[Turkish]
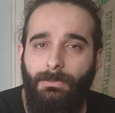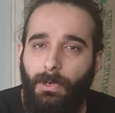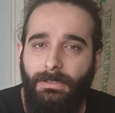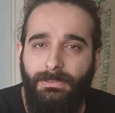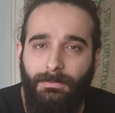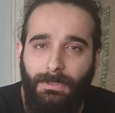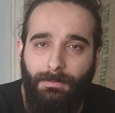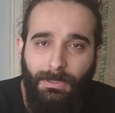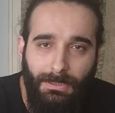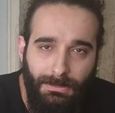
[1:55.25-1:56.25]
doğaçlama
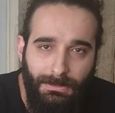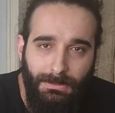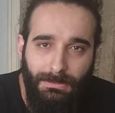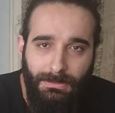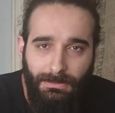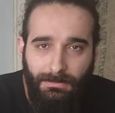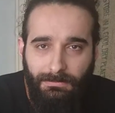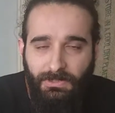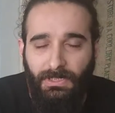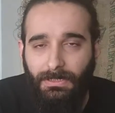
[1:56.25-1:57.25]
yaparak e,
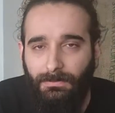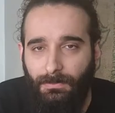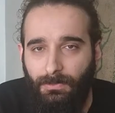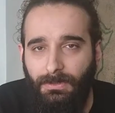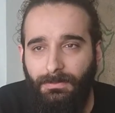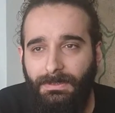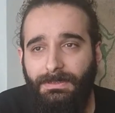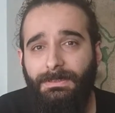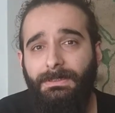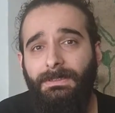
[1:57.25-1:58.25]
çıkarımda
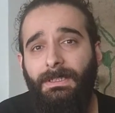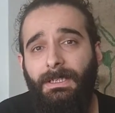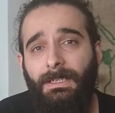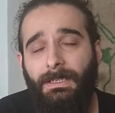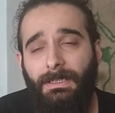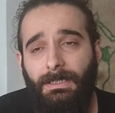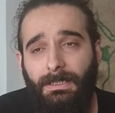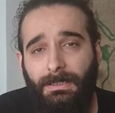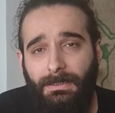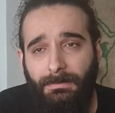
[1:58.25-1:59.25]
bulunabilirsiniz.
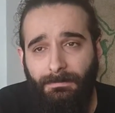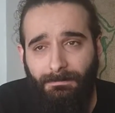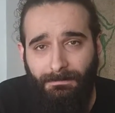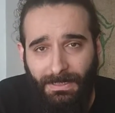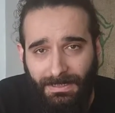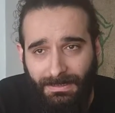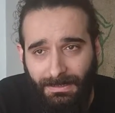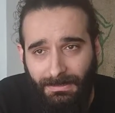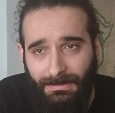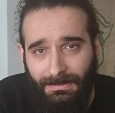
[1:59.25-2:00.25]

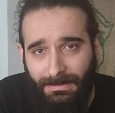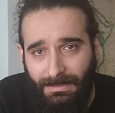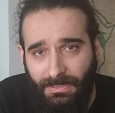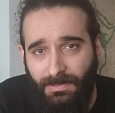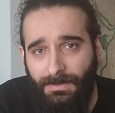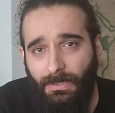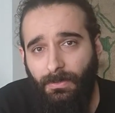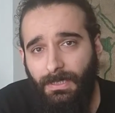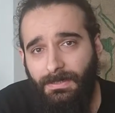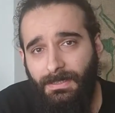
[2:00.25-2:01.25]
Makineyi hacimsel
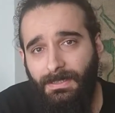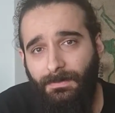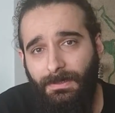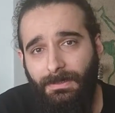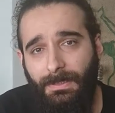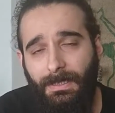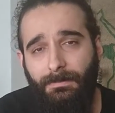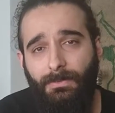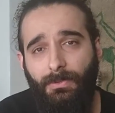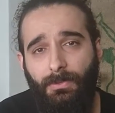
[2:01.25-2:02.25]
olarak seçmenin
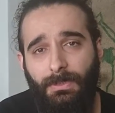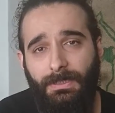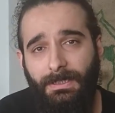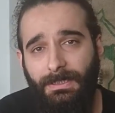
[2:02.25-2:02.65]
en büyük olayı